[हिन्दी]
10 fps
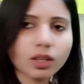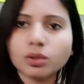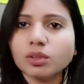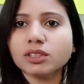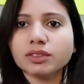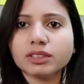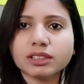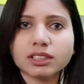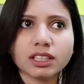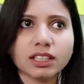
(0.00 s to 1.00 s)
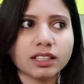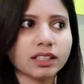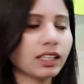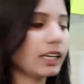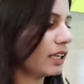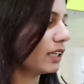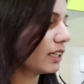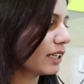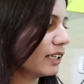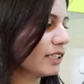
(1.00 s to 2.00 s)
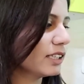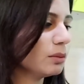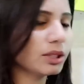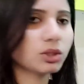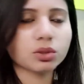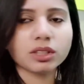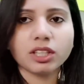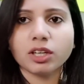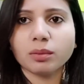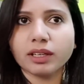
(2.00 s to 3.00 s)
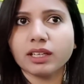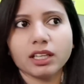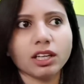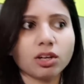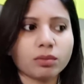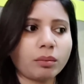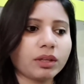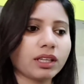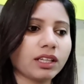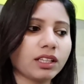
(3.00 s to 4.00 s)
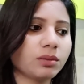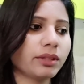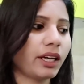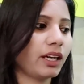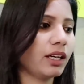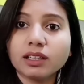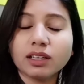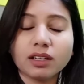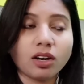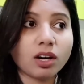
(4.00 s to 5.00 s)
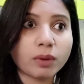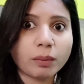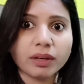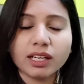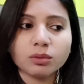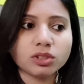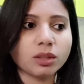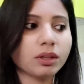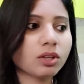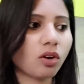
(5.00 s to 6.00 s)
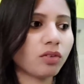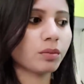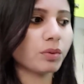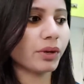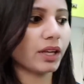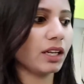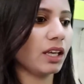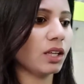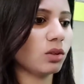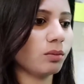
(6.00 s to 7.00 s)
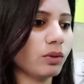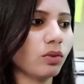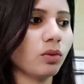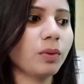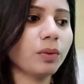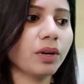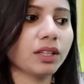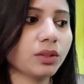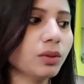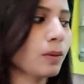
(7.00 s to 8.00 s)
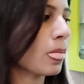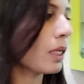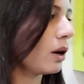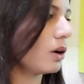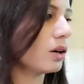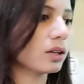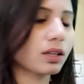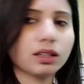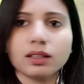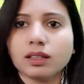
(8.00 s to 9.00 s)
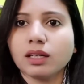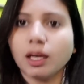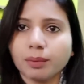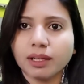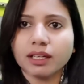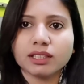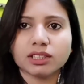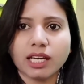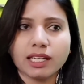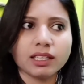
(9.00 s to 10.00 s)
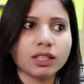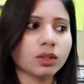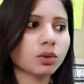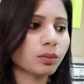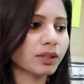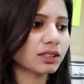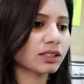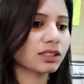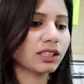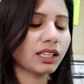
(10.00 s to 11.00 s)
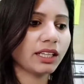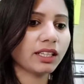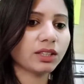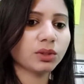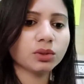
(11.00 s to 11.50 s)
तो इस वजह से इनके लिए नहीं बच्चों के लिए और मेरे लिए और मम्मी के लिए ही बनाया है और मम्मी के लिए मुझे अभी कॉफ़ी भी बनानी है तो अभी वो भी बनाती हूँ और अपने लिए चाय तो बस ये ले लेती